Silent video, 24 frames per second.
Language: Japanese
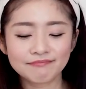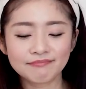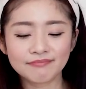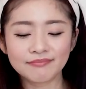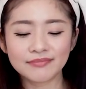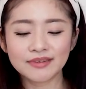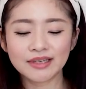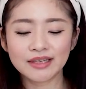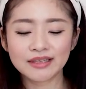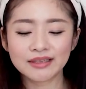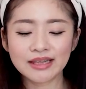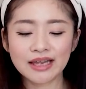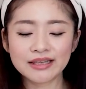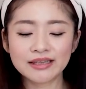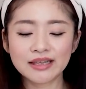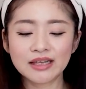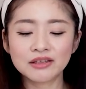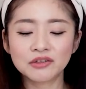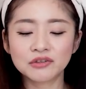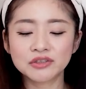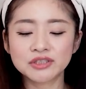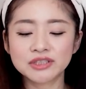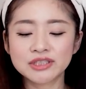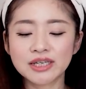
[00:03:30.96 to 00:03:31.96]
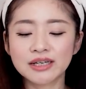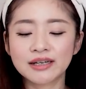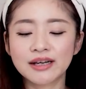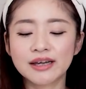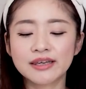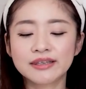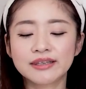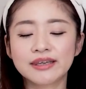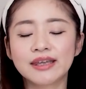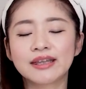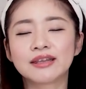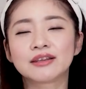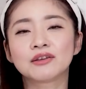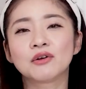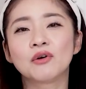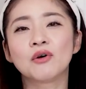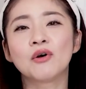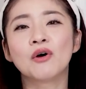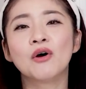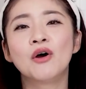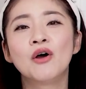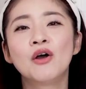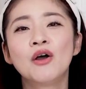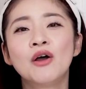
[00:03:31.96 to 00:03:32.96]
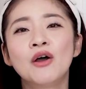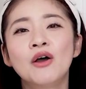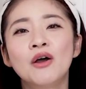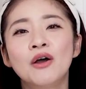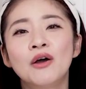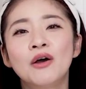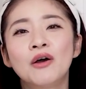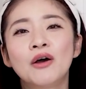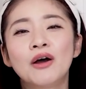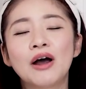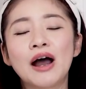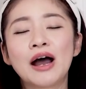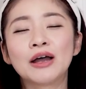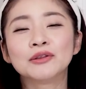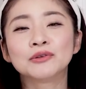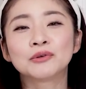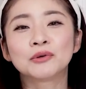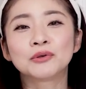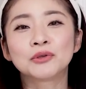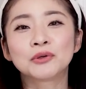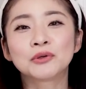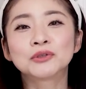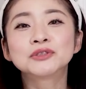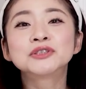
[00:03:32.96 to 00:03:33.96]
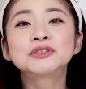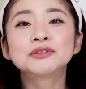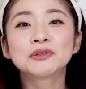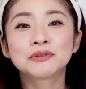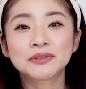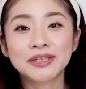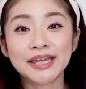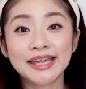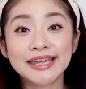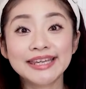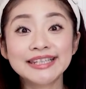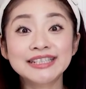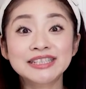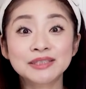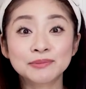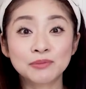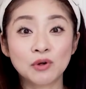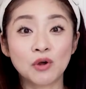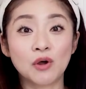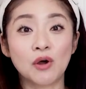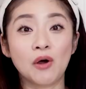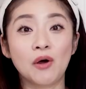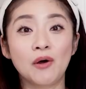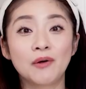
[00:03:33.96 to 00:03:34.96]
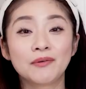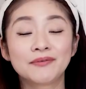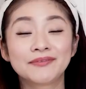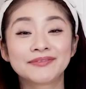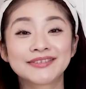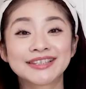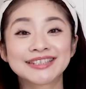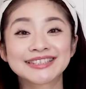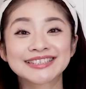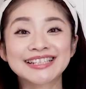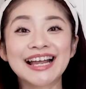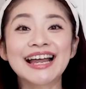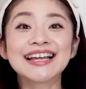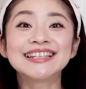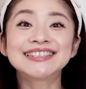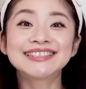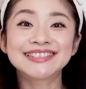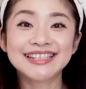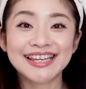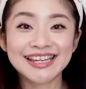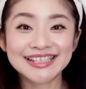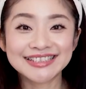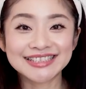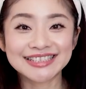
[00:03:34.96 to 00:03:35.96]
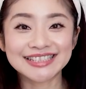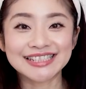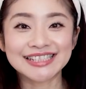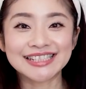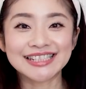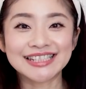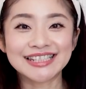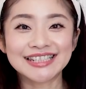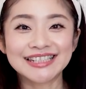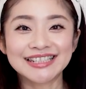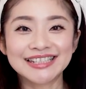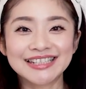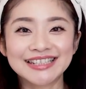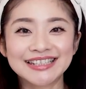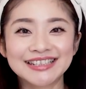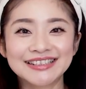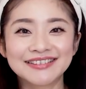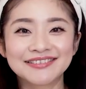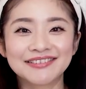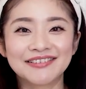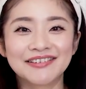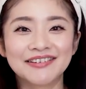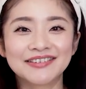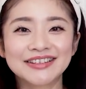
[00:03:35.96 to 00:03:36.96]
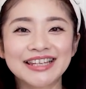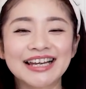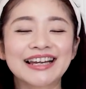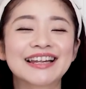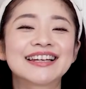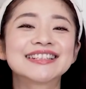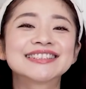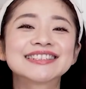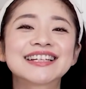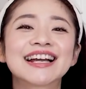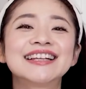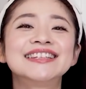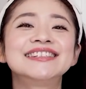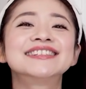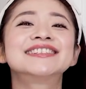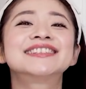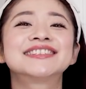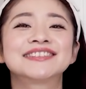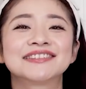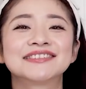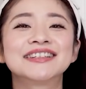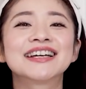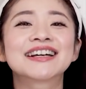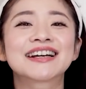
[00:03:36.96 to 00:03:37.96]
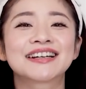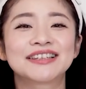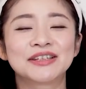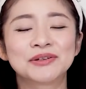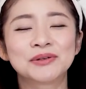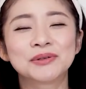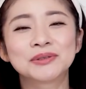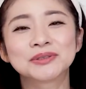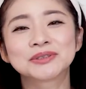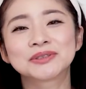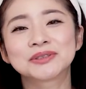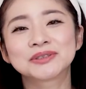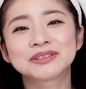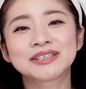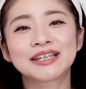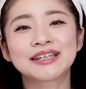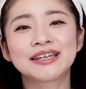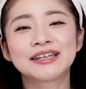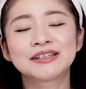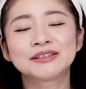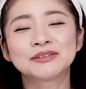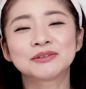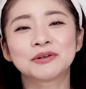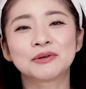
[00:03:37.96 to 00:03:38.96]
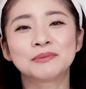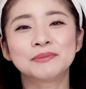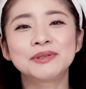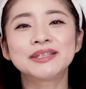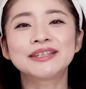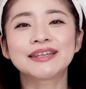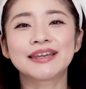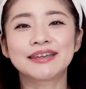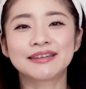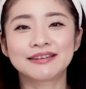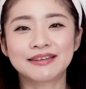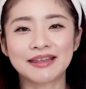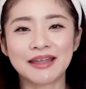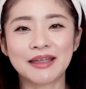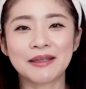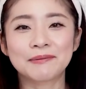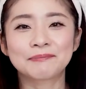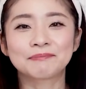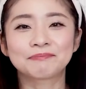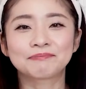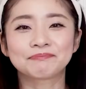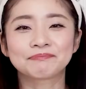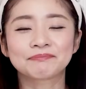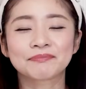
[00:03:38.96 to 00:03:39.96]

で、対談の記者会見の、あの、様子をね、いつもスカイステージの宝塚ニュースの中で放送されるのを見ていて、